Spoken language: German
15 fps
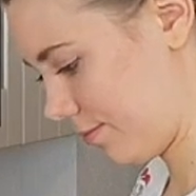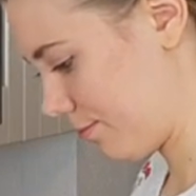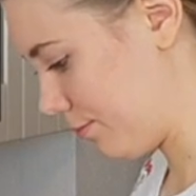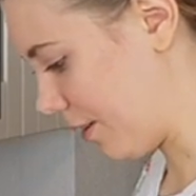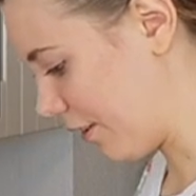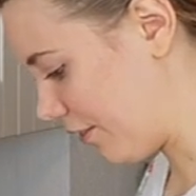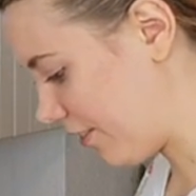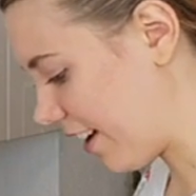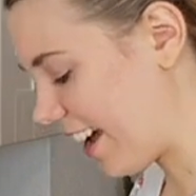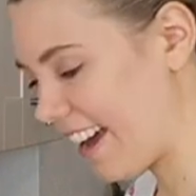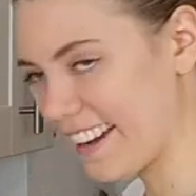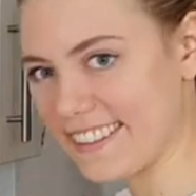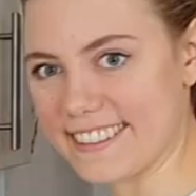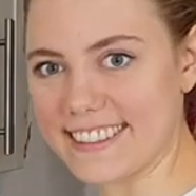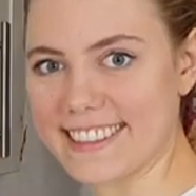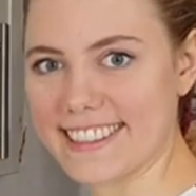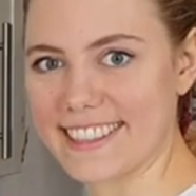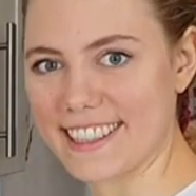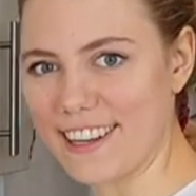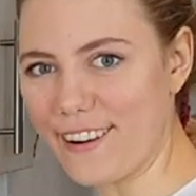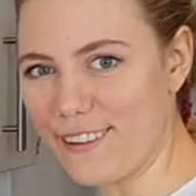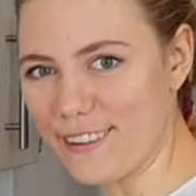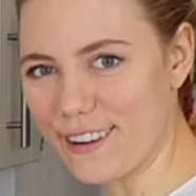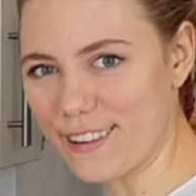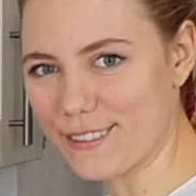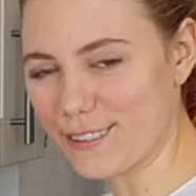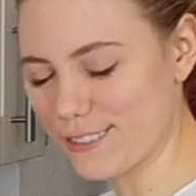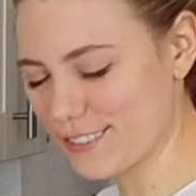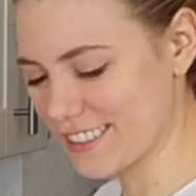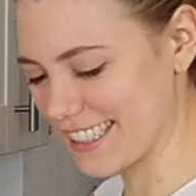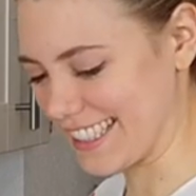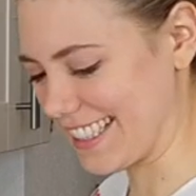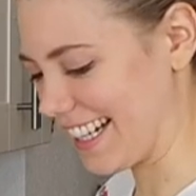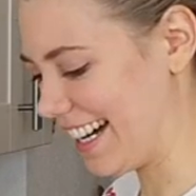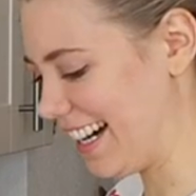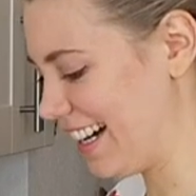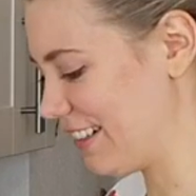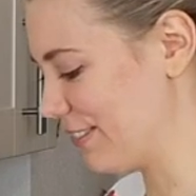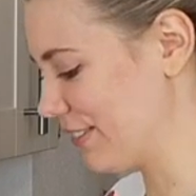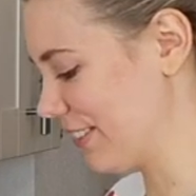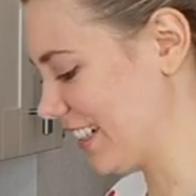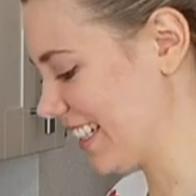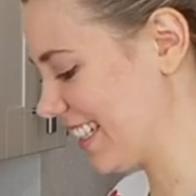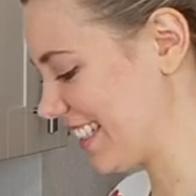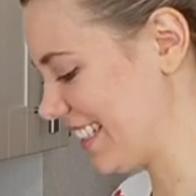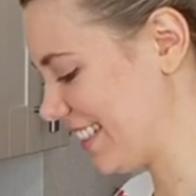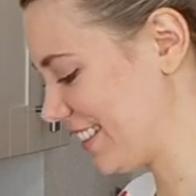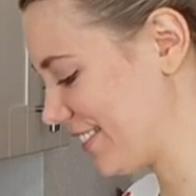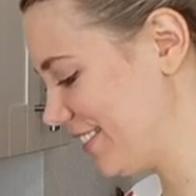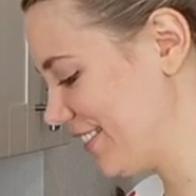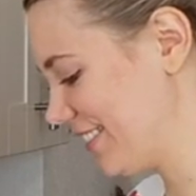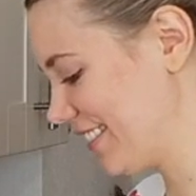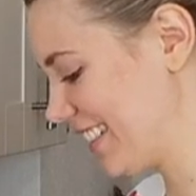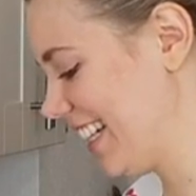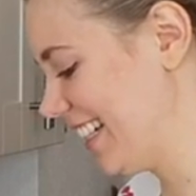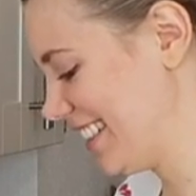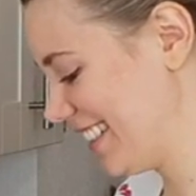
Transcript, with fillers: Perfekt, genau 150 Gramm, richtig gut.